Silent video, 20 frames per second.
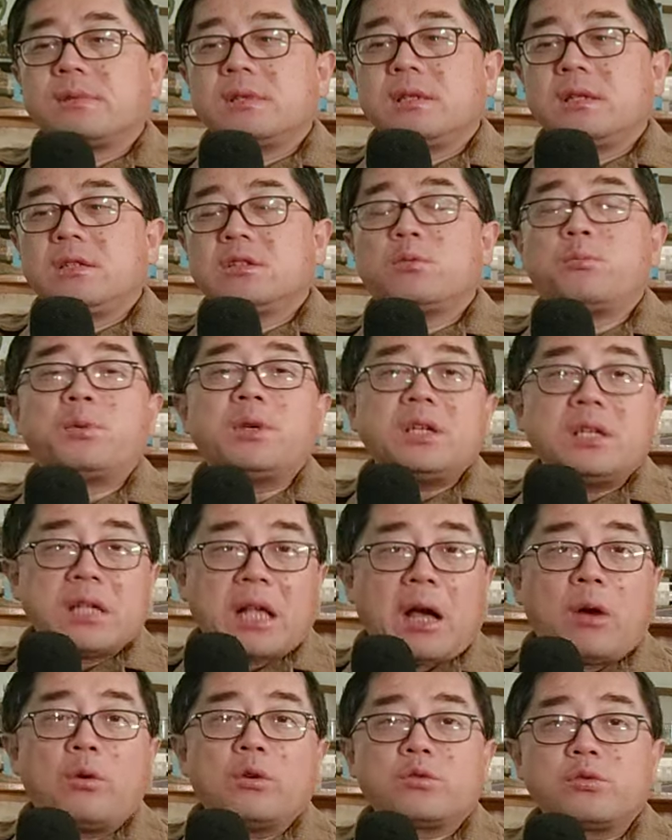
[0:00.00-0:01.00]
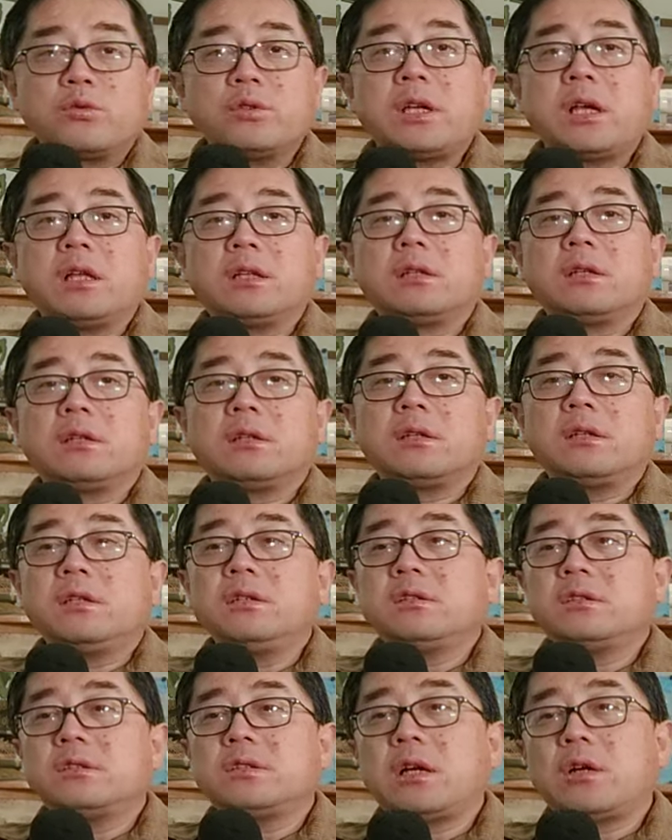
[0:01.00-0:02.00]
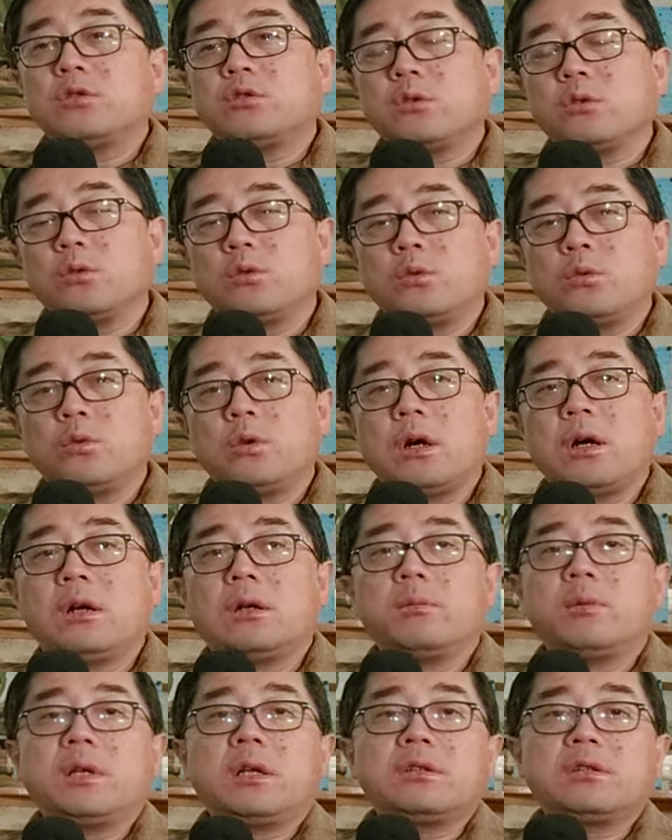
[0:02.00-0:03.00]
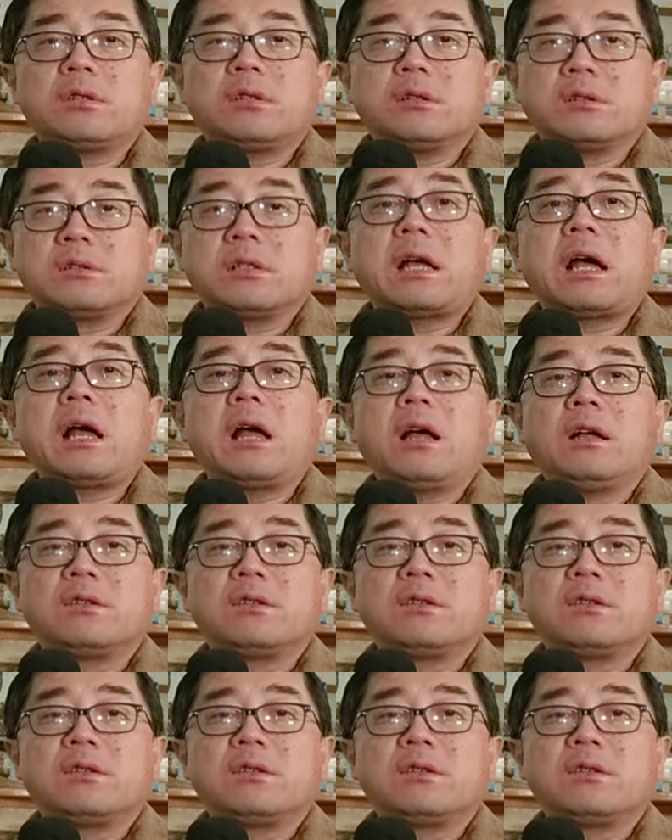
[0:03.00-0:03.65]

呃，是必然会出现的。你一只脚走路啊，必然扯着蛋，